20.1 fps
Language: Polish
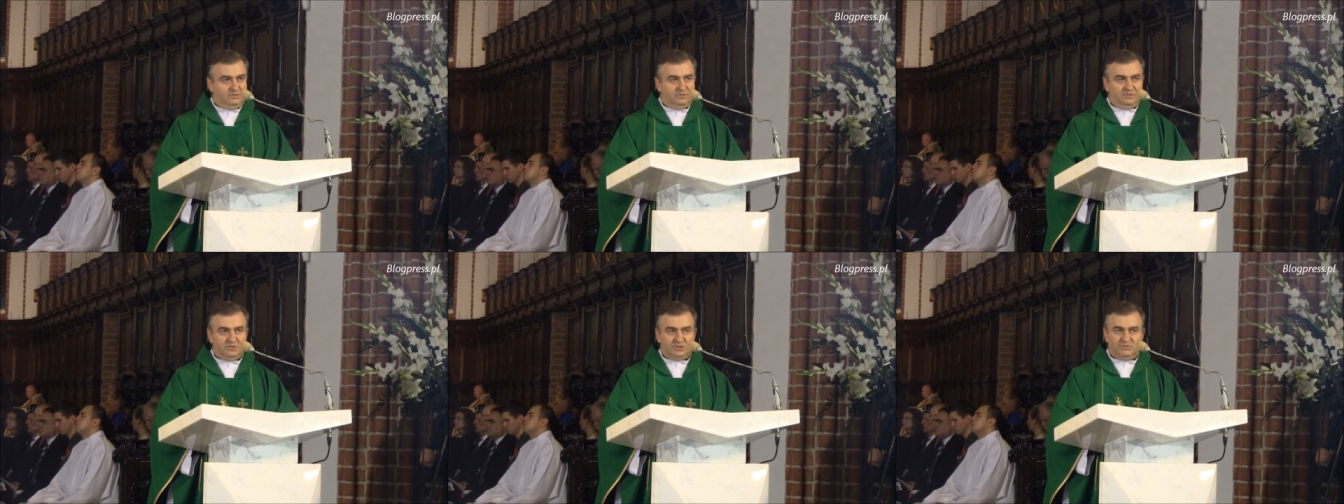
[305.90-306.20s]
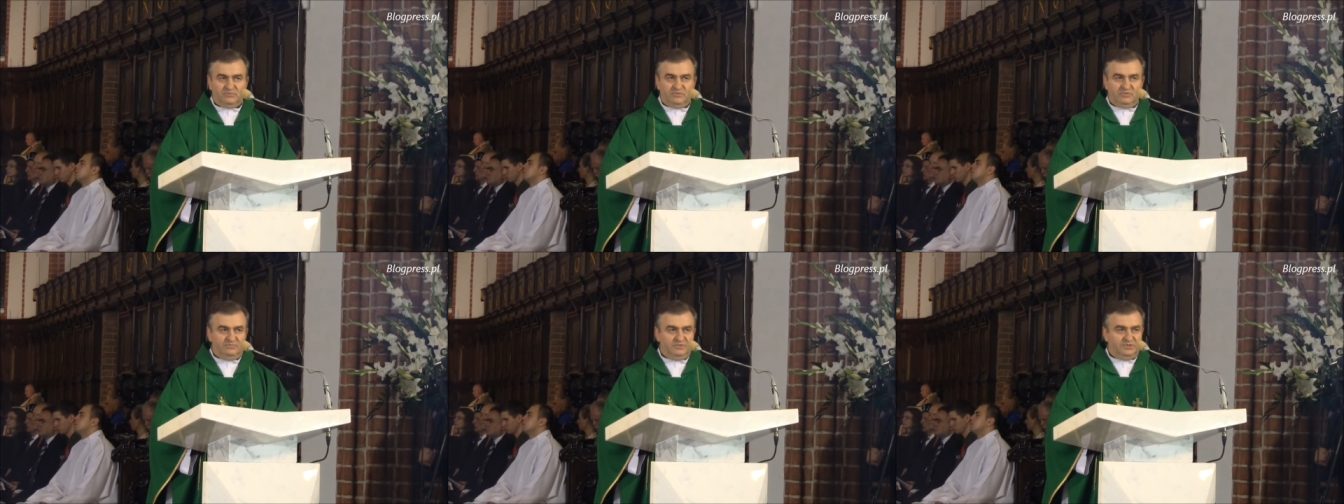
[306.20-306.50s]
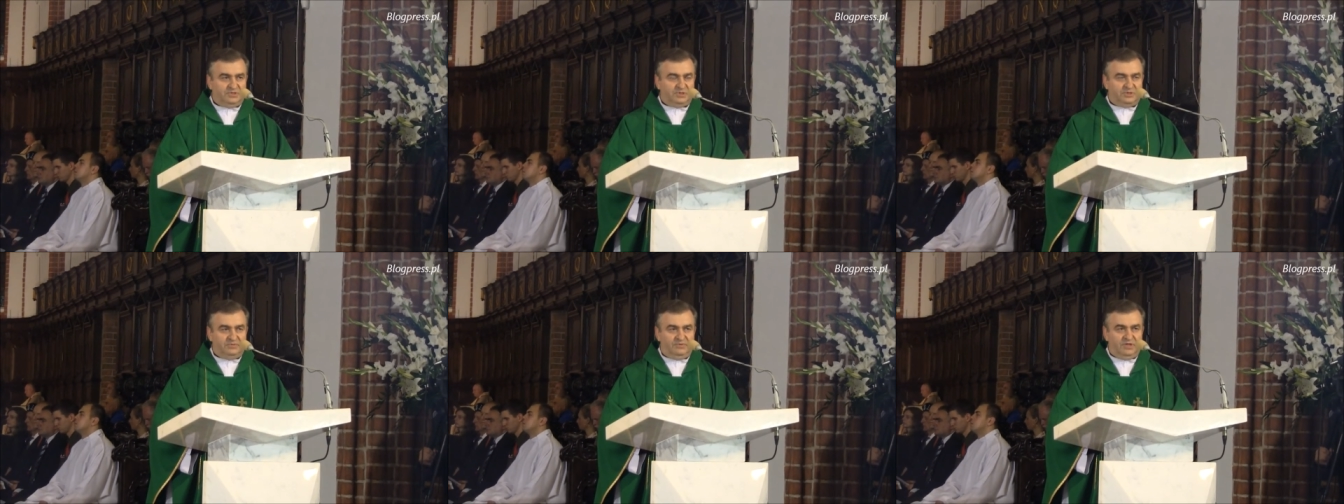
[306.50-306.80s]
żeby
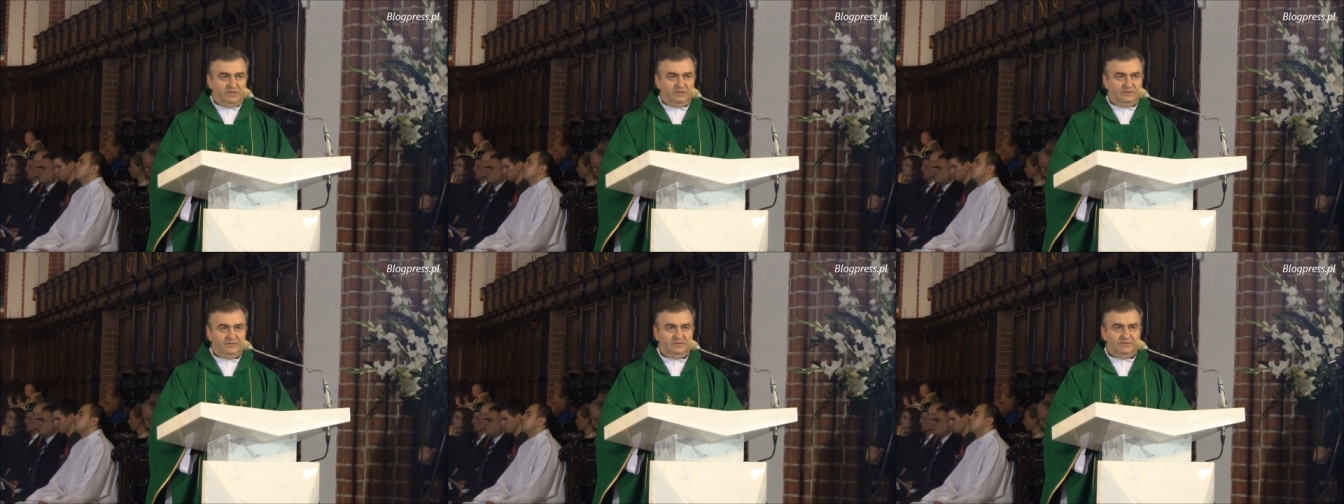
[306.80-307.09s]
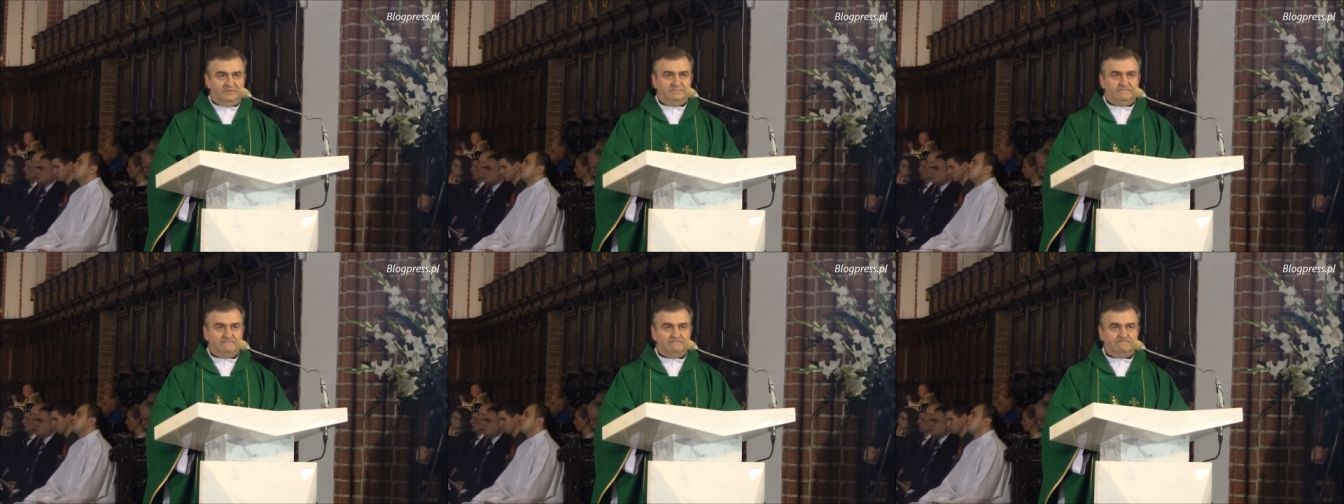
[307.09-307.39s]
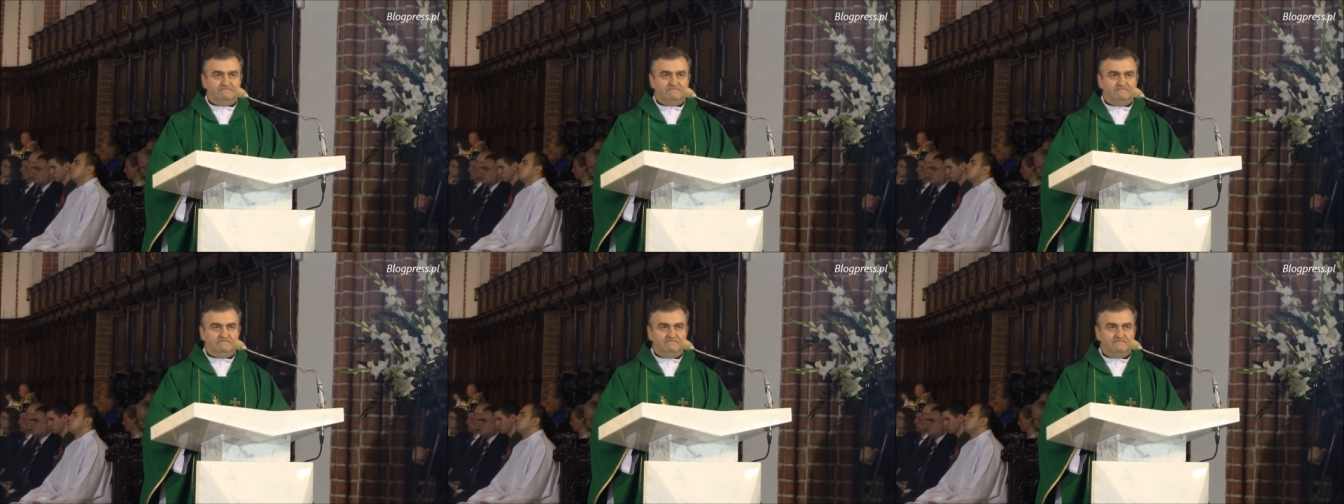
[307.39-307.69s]
być świętym,
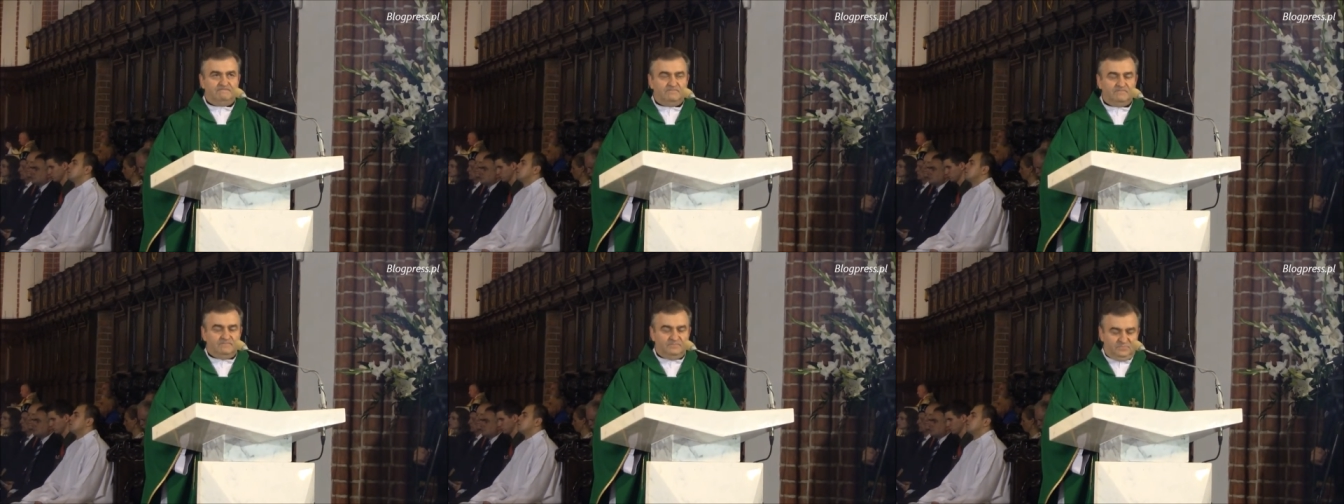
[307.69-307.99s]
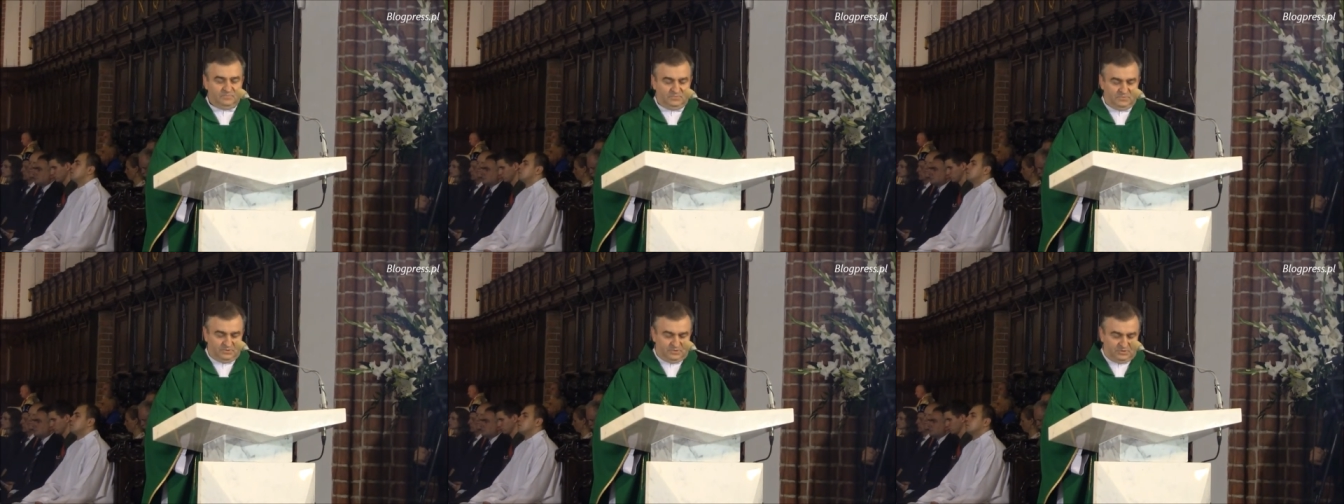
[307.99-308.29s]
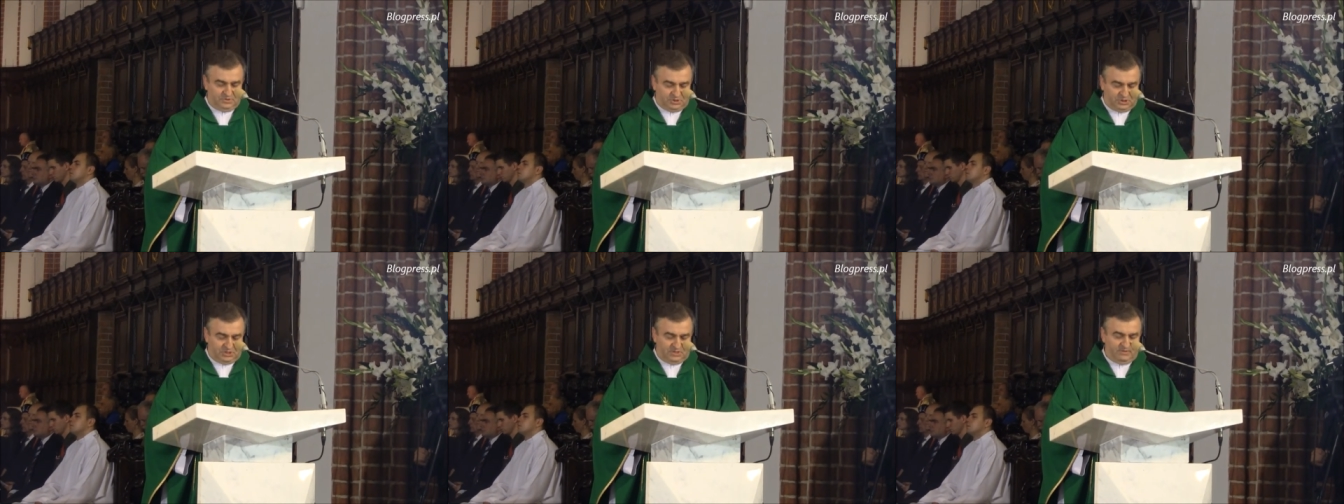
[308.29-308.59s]

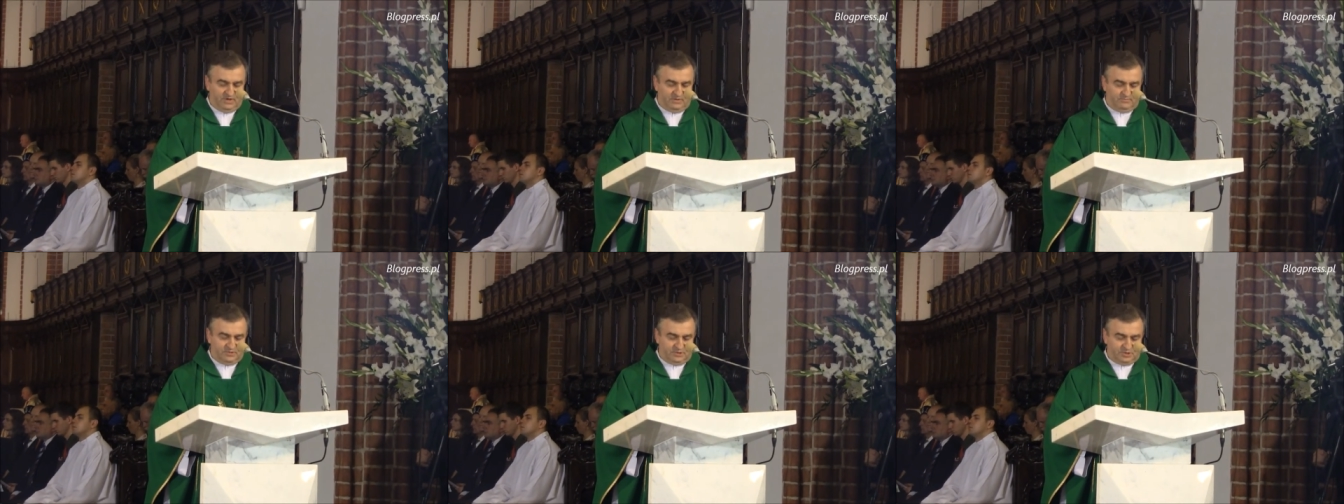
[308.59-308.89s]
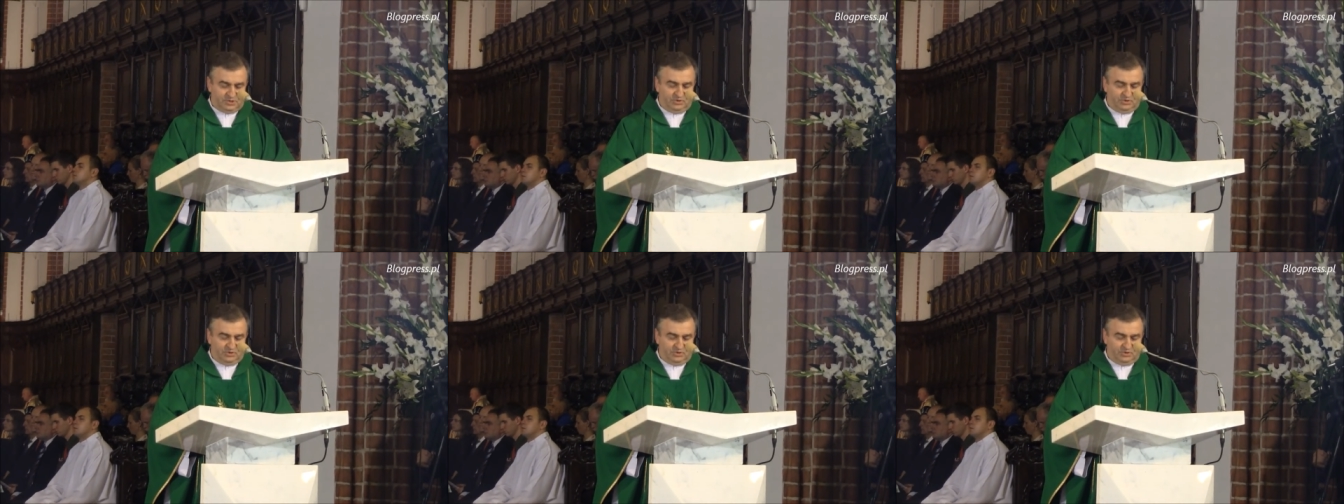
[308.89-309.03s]
trzeba być